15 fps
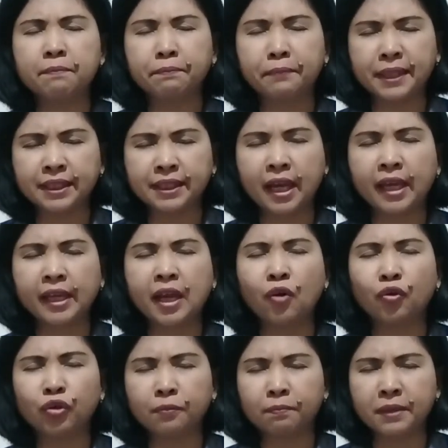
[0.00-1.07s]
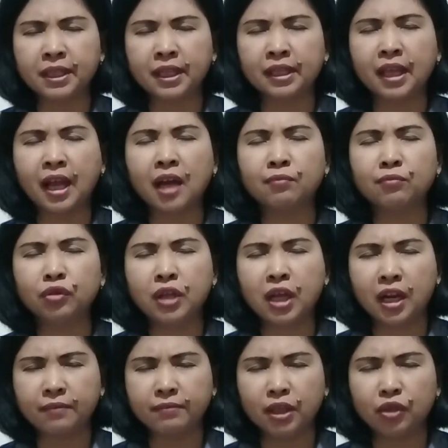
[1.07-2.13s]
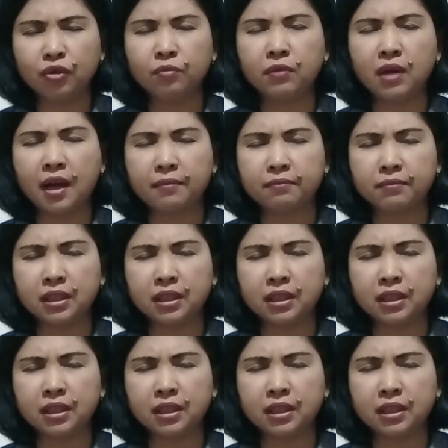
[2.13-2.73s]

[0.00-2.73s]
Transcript: percaya untuk penyertaanmu dalam hidup kami.